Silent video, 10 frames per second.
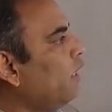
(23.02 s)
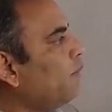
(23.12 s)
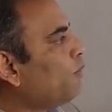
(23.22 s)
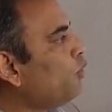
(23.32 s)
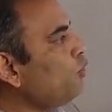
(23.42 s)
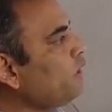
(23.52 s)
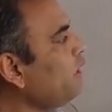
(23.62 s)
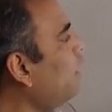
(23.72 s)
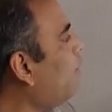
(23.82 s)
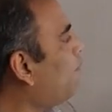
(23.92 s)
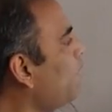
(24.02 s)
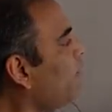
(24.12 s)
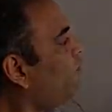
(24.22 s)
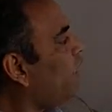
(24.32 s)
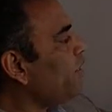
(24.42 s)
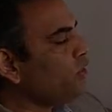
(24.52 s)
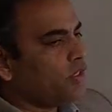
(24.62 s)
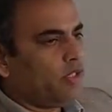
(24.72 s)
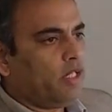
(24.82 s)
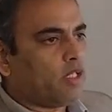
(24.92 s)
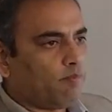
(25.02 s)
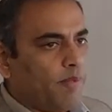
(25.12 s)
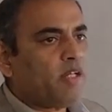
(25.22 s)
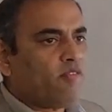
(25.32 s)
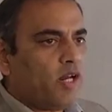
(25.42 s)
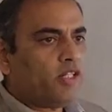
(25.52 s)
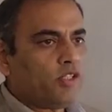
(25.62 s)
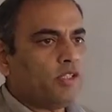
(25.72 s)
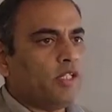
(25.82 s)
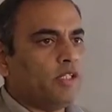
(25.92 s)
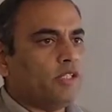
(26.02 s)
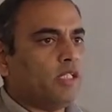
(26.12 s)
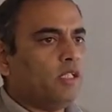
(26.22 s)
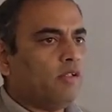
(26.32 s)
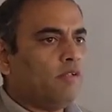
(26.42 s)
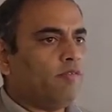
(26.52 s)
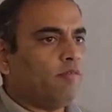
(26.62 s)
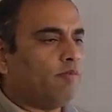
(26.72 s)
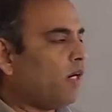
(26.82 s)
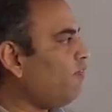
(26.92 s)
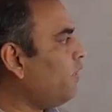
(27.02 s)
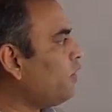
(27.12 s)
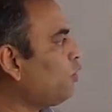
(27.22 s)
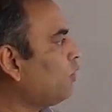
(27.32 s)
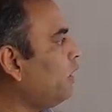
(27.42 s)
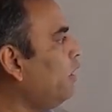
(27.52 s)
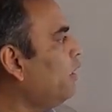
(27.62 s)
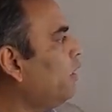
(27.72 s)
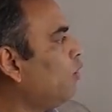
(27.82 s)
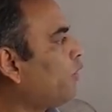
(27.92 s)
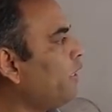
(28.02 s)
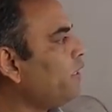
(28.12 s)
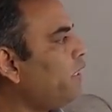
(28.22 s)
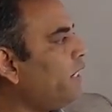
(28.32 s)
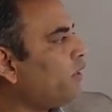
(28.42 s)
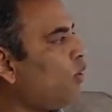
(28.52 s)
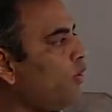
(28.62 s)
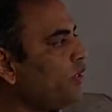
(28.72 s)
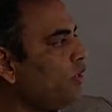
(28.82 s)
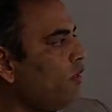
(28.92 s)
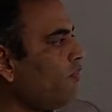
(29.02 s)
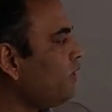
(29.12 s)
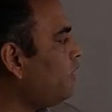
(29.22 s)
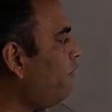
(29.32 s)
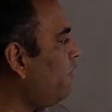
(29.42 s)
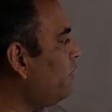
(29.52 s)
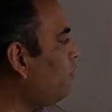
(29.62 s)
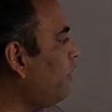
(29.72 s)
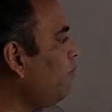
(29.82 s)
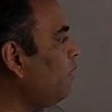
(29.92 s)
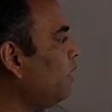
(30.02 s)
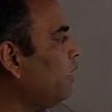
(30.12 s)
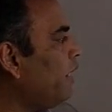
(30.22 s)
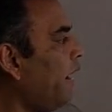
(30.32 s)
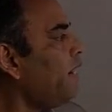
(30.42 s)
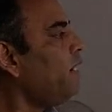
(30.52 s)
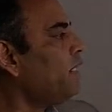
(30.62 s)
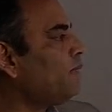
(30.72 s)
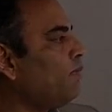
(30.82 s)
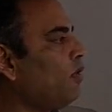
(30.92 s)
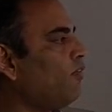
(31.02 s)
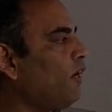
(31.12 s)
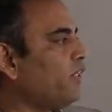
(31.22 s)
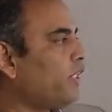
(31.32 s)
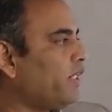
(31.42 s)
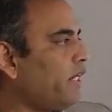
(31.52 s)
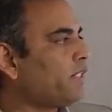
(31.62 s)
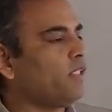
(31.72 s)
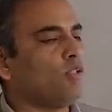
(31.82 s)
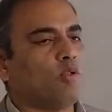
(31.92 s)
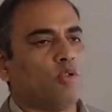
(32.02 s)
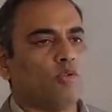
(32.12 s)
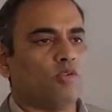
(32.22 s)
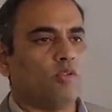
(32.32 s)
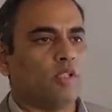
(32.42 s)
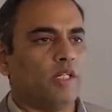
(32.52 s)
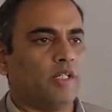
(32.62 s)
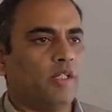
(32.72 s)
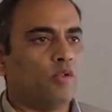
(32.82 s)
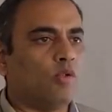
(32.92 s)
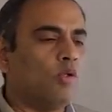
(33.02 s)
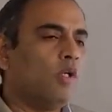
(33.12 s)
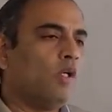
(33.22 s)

प्रोड्यूसिंग अ बिग फ्लैश एक बिग फ्लैश यानी ज़्यादा बड़ा फ्लैश होता है लोकेटेड एट द ओरिजिन ऑफ इस रेफरेंस फ्रेम एंड अ स्मॉल फ्लैश एट एक्स इज इक्वल टू थर्टी तो